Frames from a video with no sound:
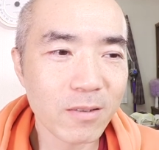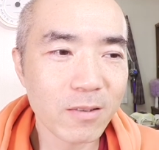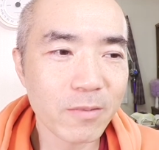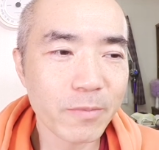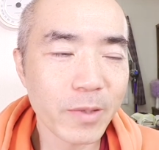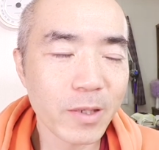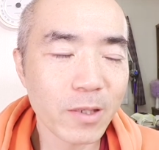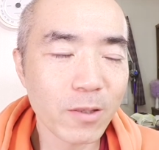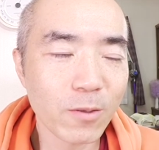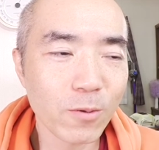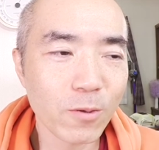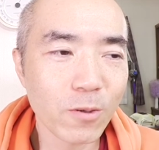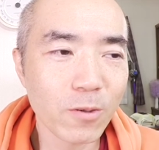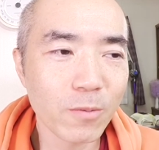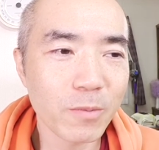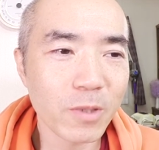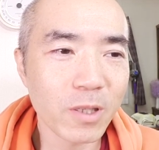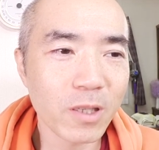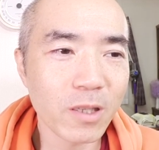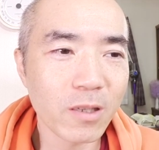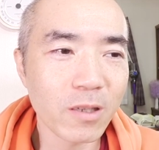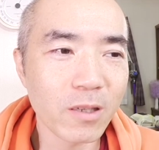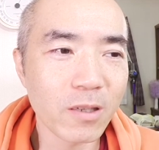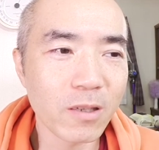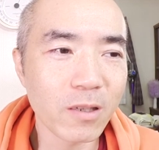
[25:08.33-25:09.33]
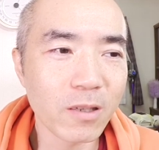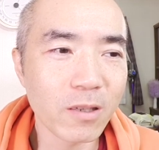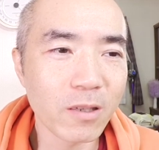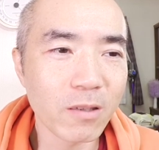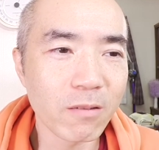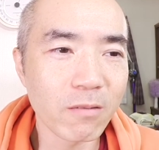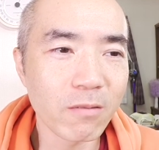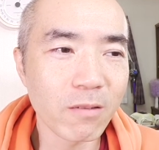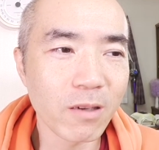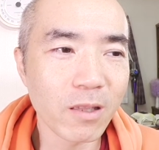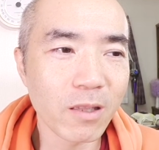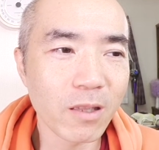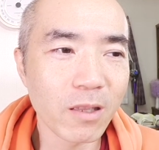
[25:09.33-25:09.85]
スペルト小
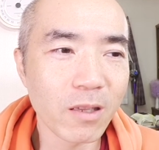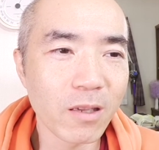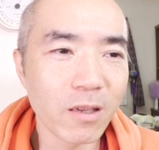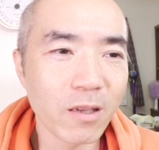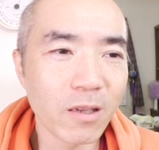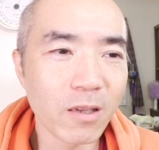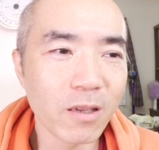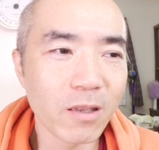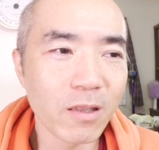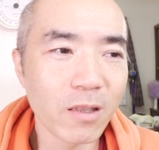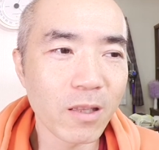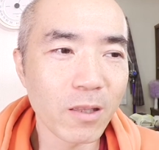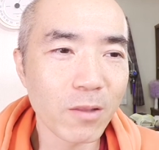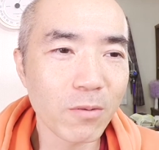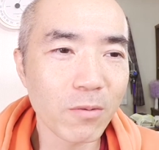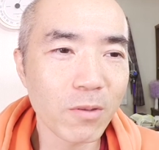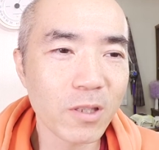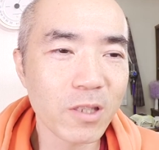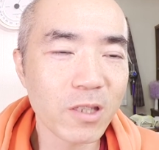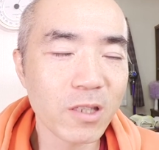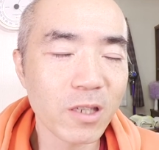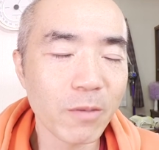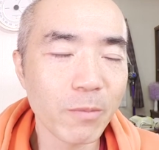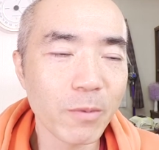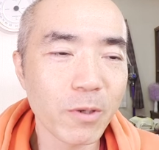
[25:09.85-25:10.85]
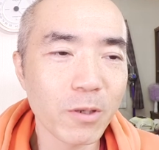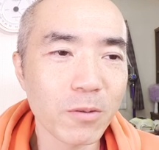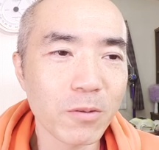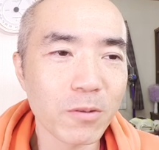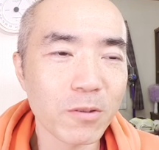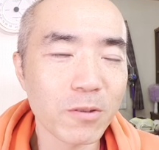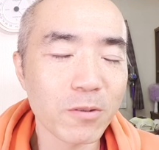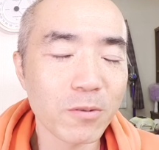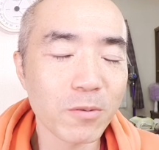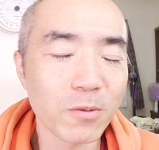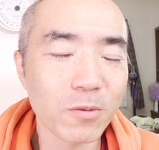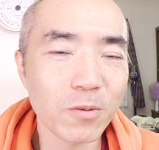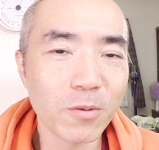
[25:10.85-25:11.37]
麦はね、ネットで調べると
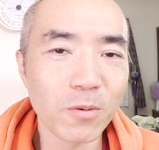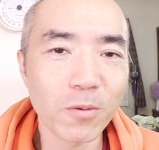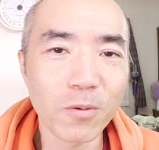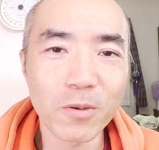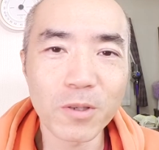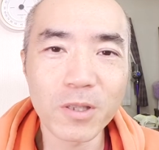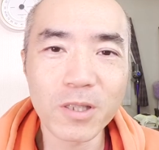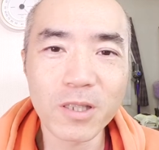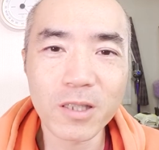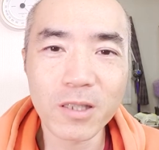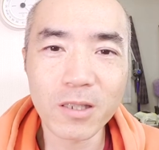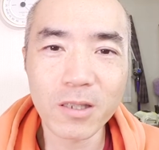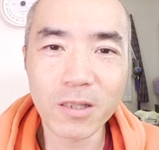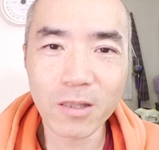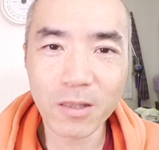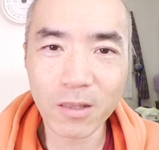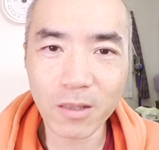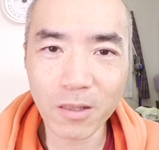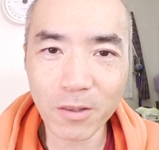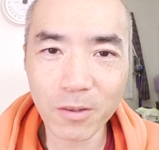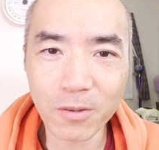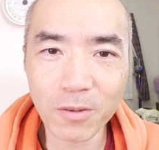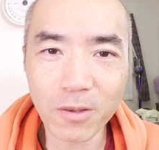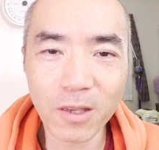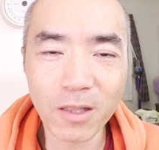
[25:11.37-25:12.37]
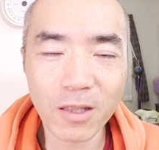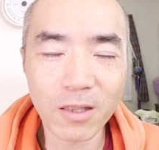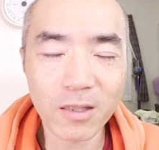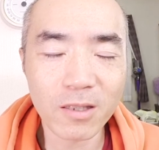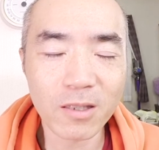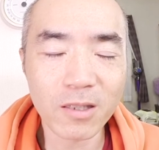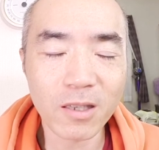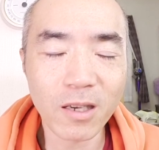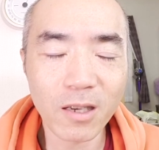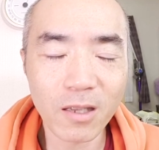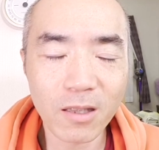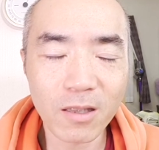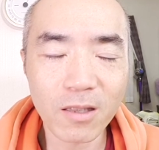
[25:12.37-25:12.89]
すごく美味しいっていう
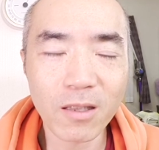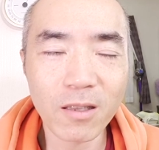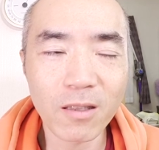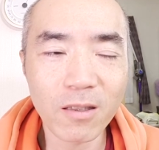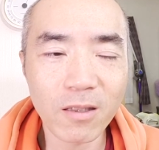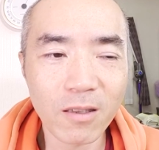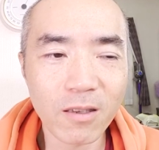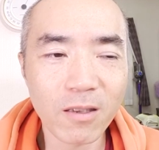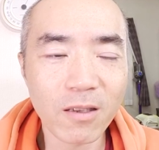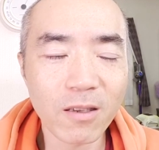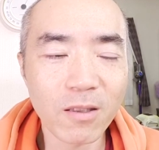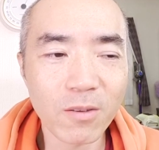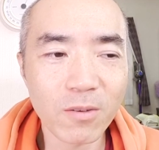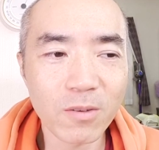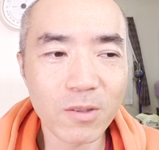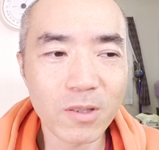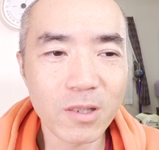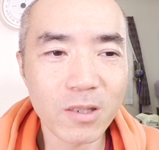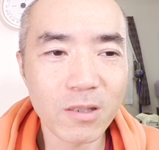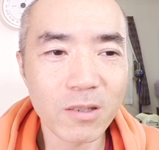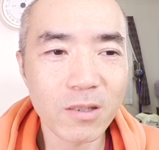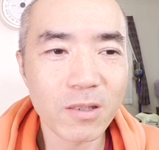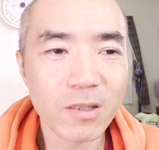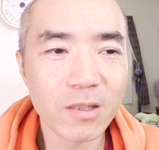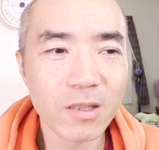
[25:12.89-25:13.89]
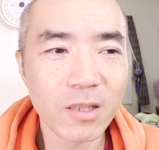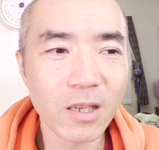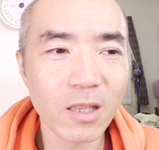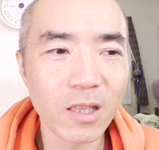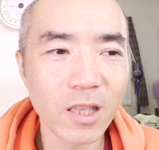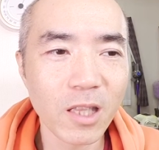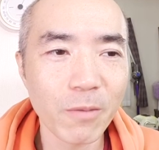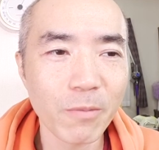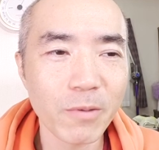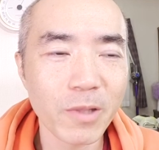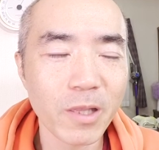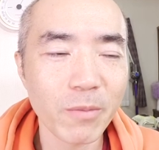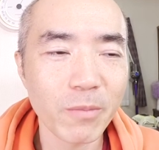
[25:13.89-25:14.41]
話があったんだけど、実際
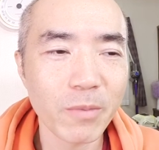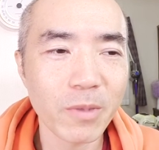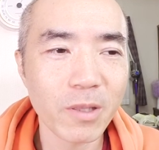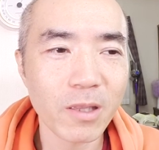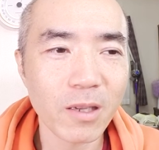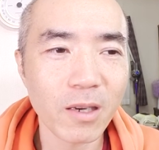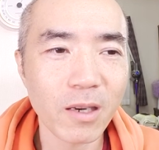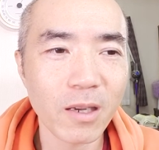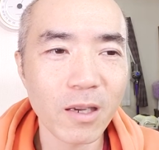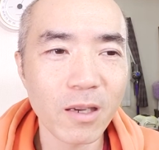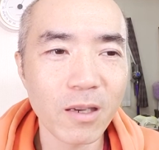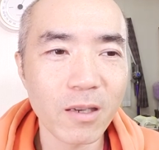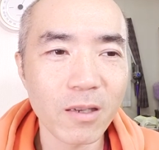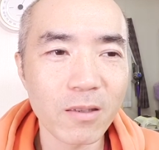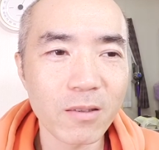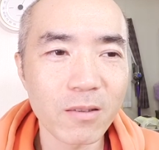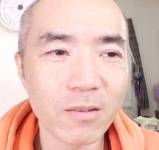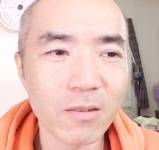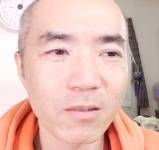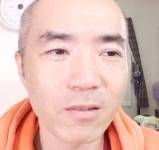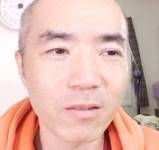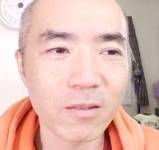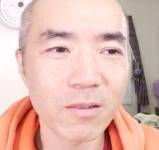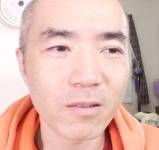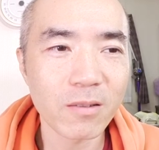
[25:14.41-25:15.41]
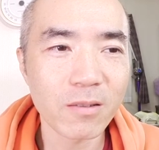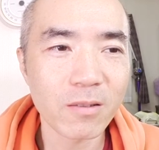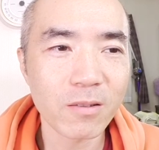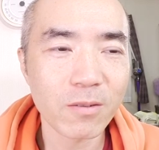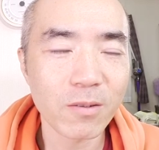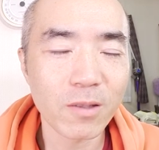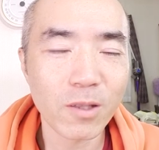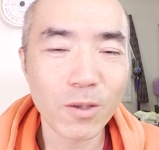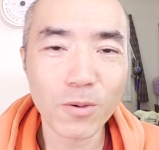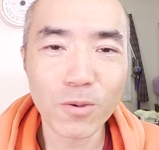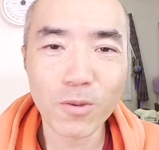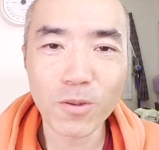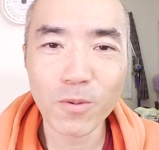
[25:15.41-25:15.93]
食べてみたら、そ
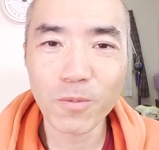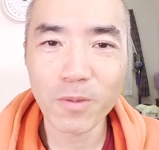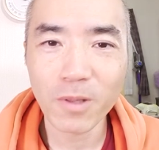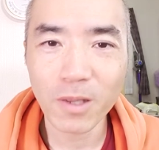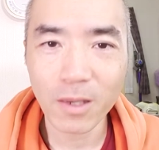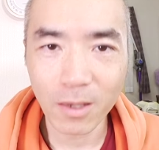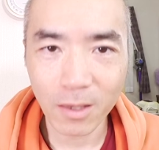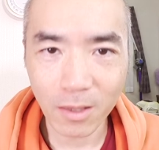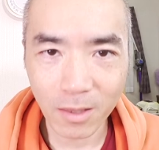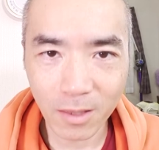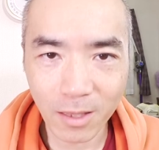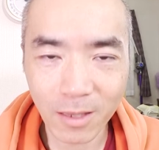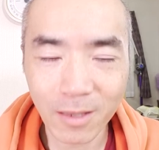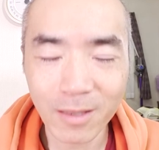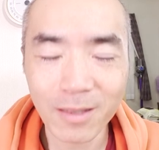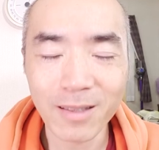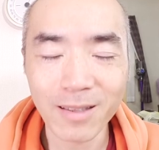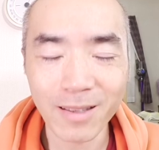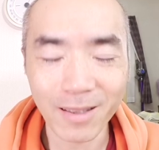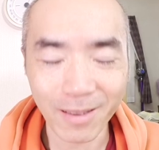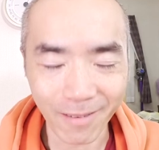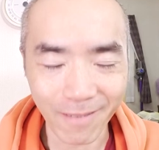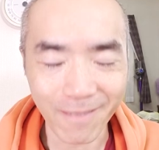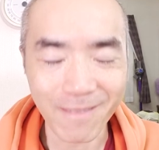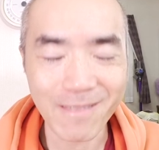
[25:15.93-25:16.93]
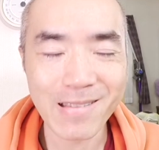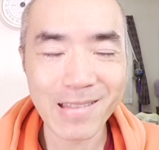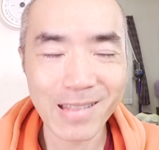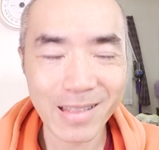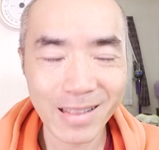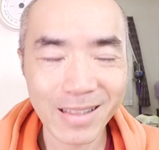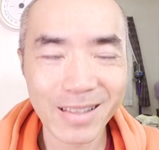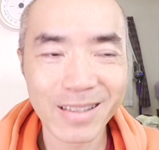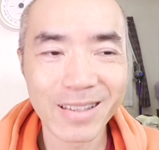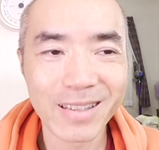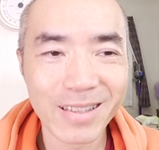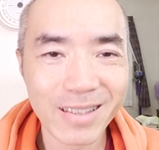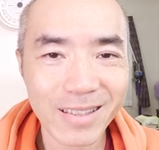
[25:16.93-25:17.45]
んなこともなかったっ
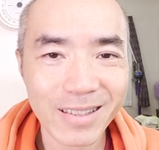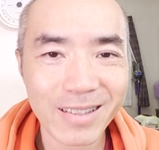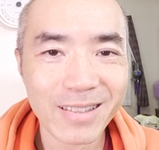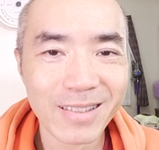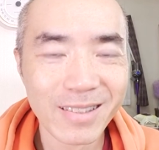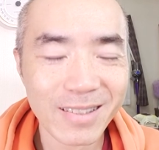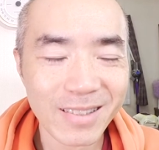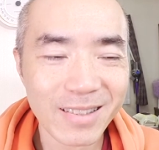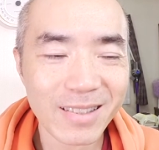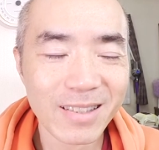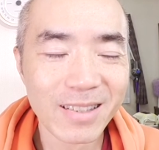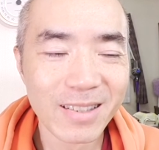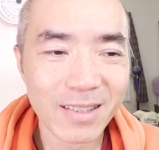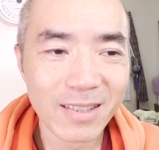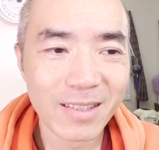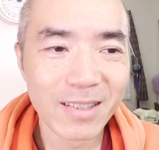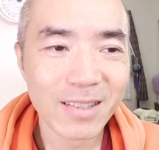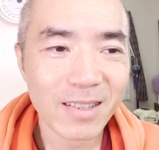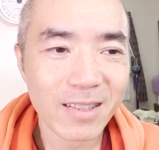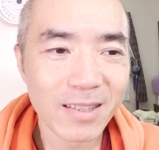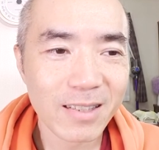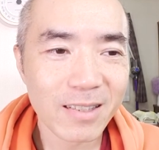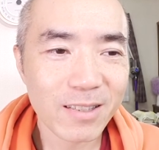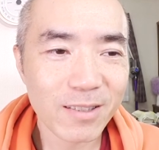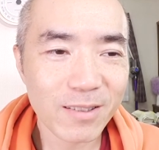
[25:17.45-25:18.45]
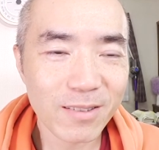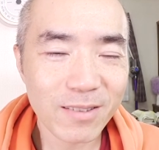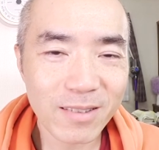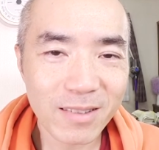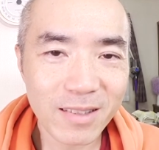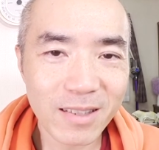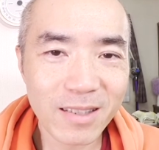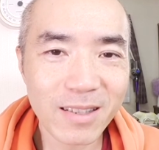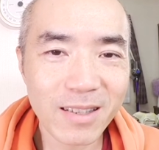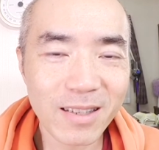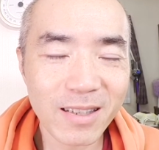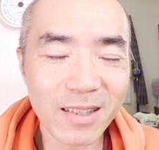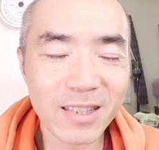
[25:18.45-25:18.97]
ていうそん
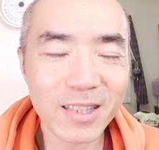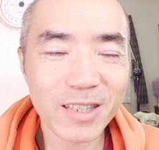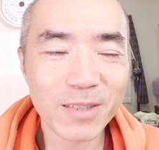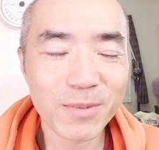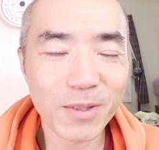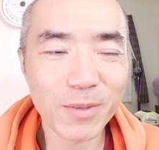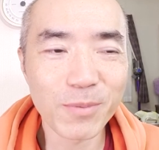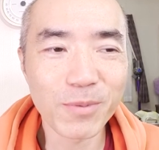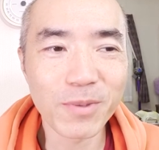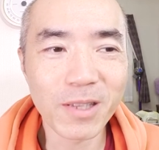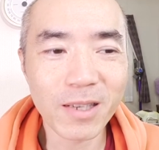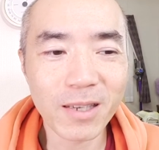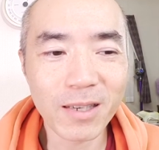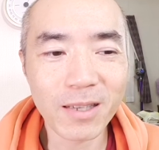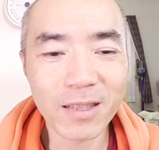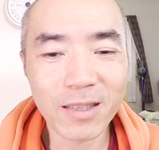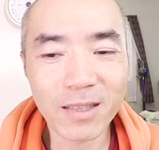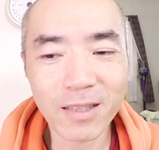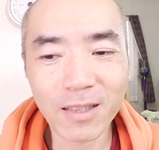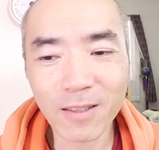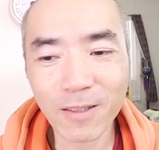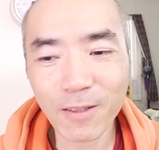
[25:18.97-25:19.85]
な感じでもなかった。